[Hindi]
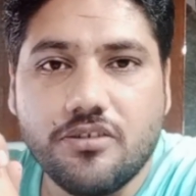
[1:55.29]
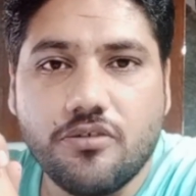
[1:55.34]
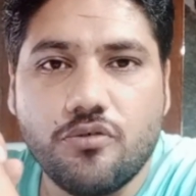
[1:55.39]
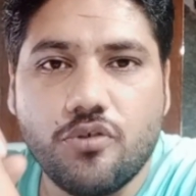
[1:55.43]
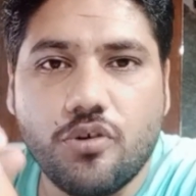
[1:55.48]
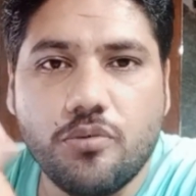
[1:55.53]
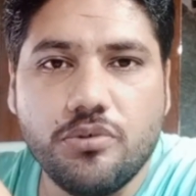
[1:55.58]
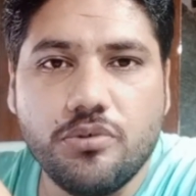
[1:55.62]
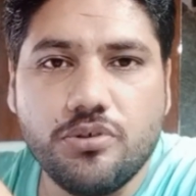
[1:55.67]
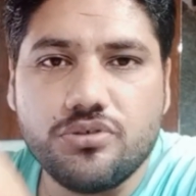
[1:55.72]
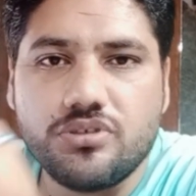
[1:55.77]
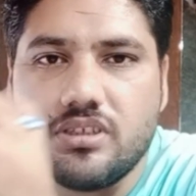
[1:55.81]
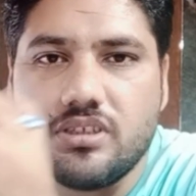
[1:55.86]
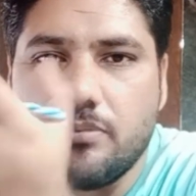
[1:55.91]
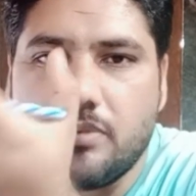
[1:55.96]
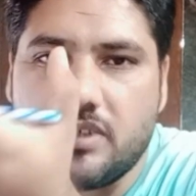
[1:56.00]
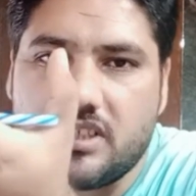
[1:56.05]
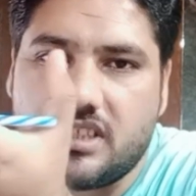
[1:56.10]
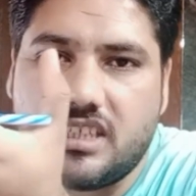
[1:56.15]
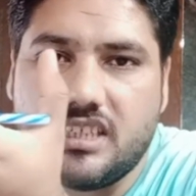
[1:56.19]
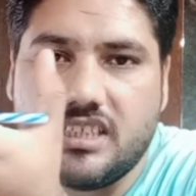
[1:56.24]
वो भी उसने
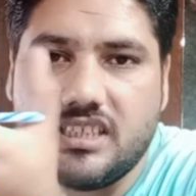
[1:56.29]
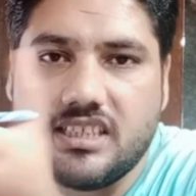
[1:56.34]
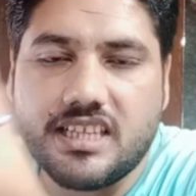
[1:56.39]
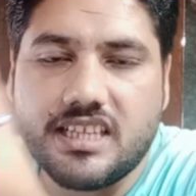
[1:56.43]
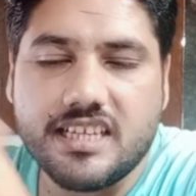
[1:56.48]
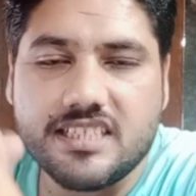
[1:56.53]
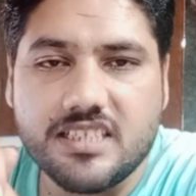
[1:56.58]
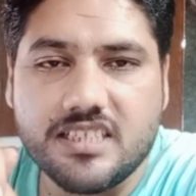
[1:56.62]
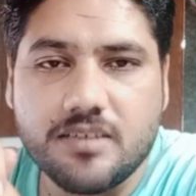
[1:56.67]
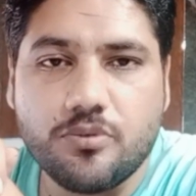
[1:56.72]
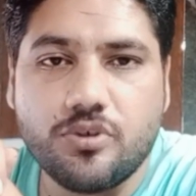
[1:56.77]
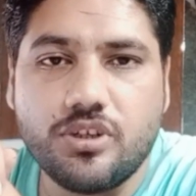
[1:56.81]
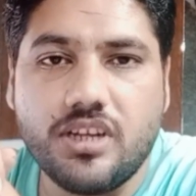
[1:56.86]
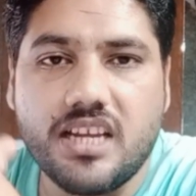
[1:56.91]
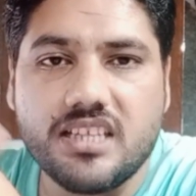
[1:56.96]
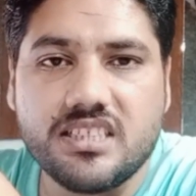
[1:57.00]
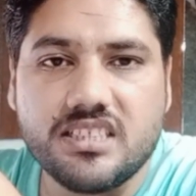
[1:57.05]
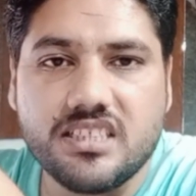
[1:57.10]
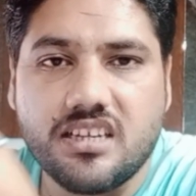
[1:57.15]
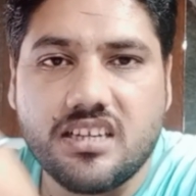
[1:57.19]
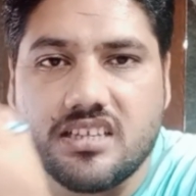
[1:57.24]
पता नहीं कैसे बोला
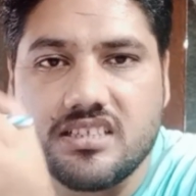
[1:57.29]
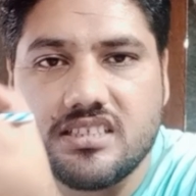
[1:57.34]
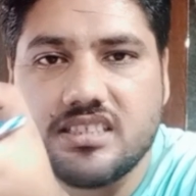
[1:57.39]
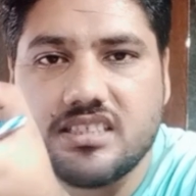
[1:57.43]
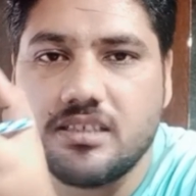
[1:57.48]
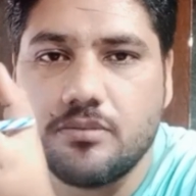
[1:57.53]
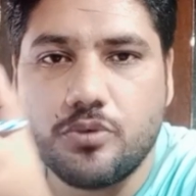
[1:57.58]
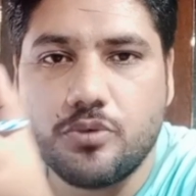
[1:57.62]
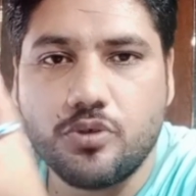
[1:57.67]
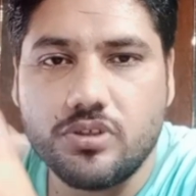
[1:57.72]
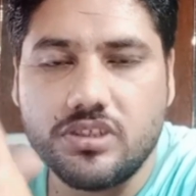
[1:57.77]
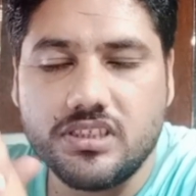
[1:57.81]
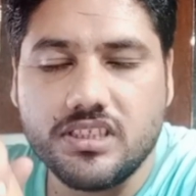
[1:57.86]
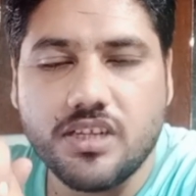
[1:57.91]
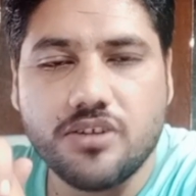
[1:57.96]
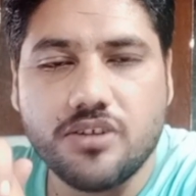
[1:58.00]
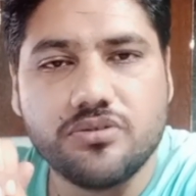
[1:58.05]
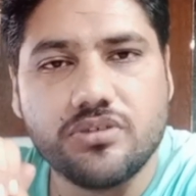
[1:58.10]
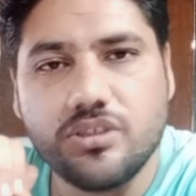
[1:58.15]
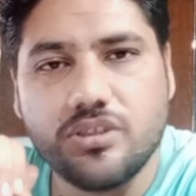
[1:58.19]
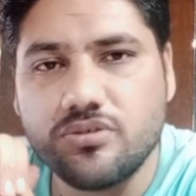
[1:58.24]
ऐसे हंस के बोल दिया
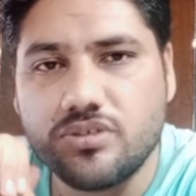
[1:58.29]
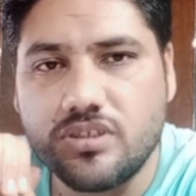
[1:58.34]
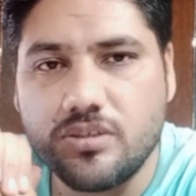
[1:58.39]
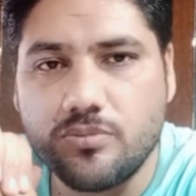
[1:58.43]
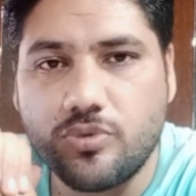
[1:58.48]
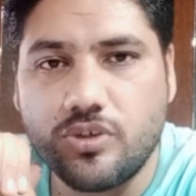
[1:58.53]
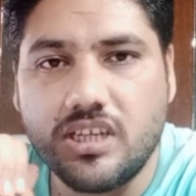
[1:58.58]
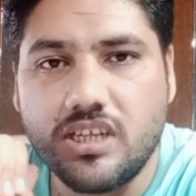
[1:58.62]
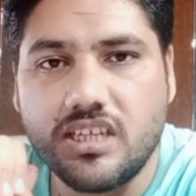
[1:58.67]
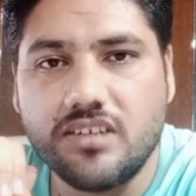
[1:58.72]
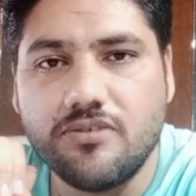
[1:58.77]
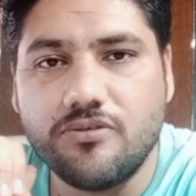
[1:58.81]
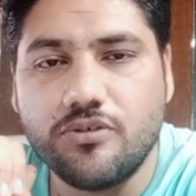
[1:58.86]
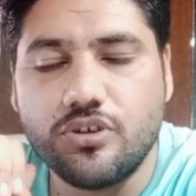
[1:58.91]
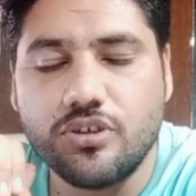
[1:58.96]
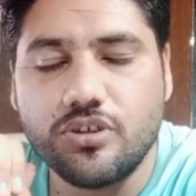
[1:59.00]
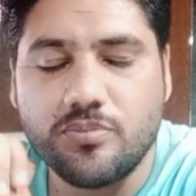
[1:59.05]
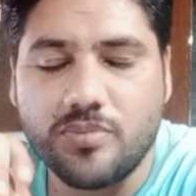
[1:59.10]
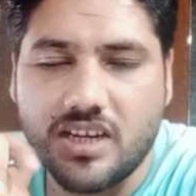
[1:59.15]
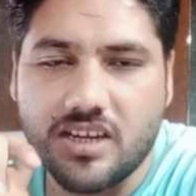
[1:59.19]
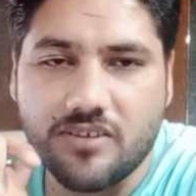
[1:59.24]
उसने उसने बोला कि
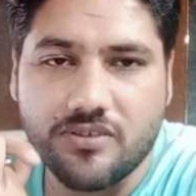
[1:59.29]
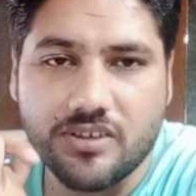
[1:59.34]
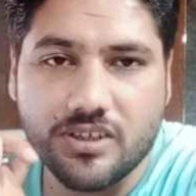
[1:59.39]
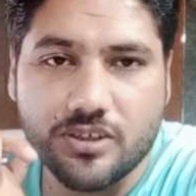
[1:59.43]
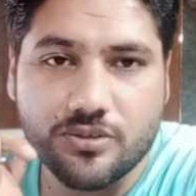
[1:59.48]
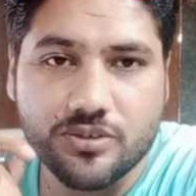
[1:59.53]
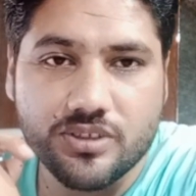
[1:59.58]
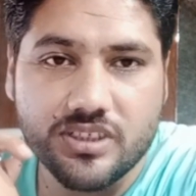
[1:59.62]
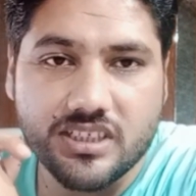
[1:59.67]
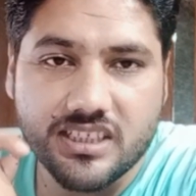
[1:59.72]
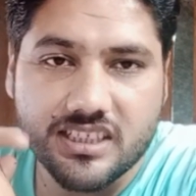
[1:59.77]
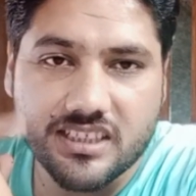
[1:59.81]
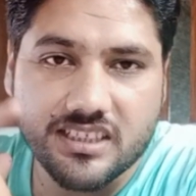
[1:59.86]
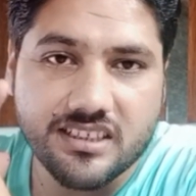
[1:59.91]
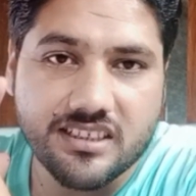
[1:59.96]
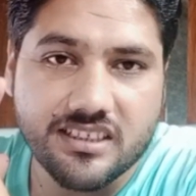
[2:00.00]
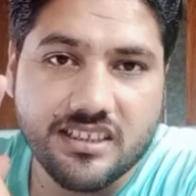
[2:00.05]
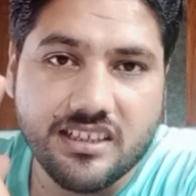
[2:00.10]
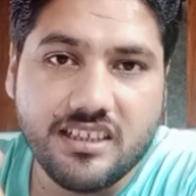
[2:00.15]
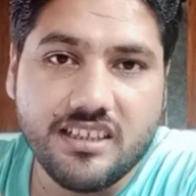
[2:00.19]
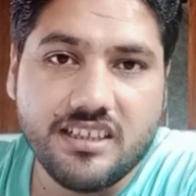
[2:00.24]
वोट बिलावल को देंगे
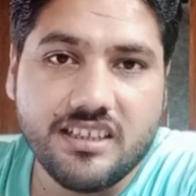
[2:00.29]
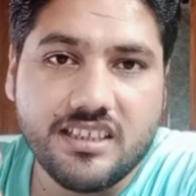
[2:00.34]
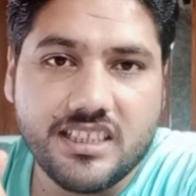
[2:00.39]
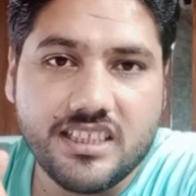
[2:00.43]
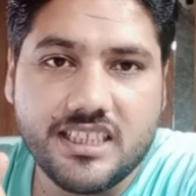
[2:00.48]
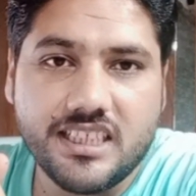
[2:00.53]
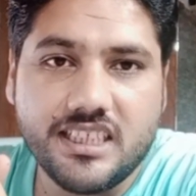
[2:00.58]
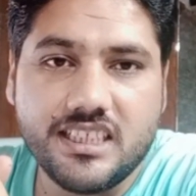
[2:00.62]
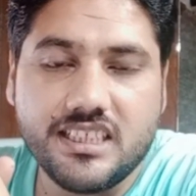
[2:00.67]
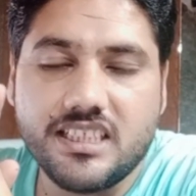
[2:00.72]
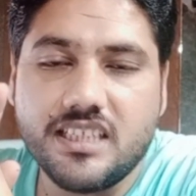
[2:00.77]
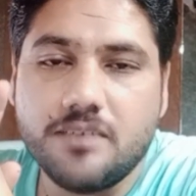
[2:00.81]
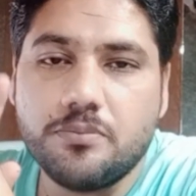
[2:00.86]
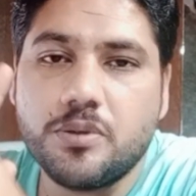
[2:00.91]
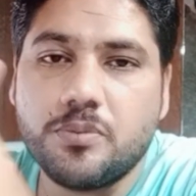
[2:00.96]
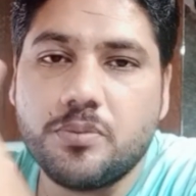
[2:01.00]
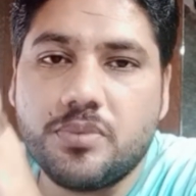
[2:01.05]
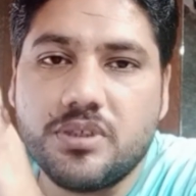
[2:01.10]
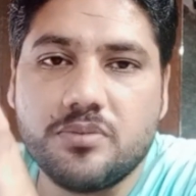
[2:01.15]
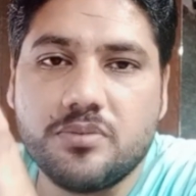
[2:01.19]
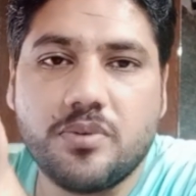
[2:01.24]
यानी कि
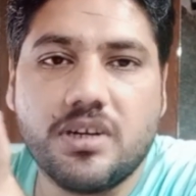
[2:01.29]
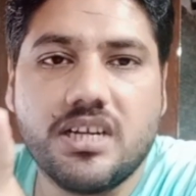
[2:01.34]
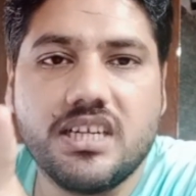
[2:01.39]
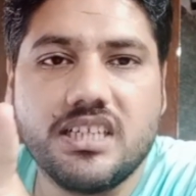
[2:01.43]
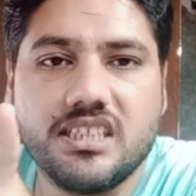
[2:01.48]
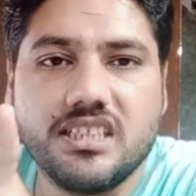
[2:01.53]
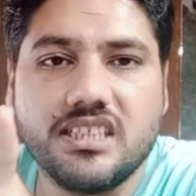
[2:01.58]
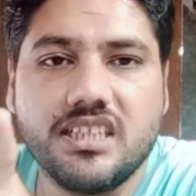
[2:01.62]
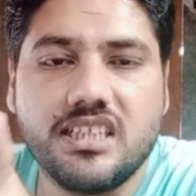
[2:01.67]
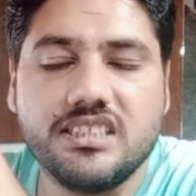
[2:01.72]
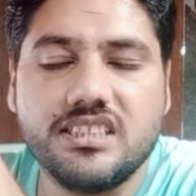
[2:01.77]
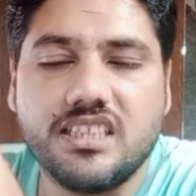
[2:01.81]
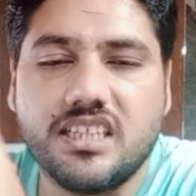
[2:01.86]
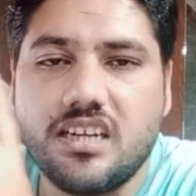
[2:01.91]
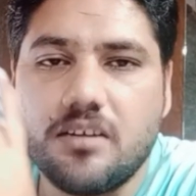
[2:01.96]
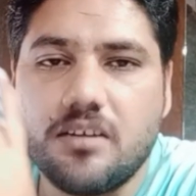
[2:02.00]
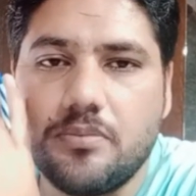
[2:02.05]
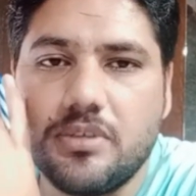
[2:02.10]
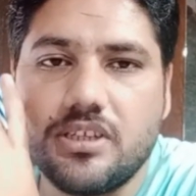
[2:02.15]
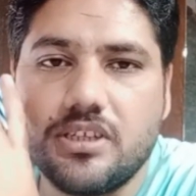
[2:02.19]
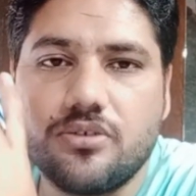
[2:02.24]
पीपल्स पार्टी का
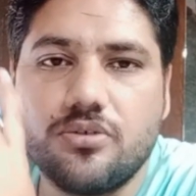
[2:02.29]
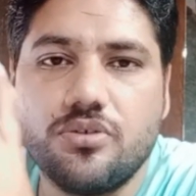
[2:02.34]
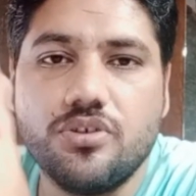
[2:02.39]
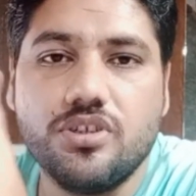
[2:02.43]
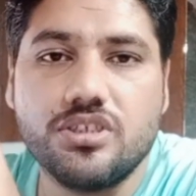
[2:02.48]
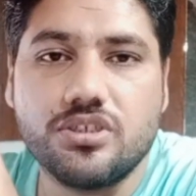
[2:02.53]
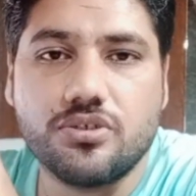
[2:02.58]
यहाँ पे कोई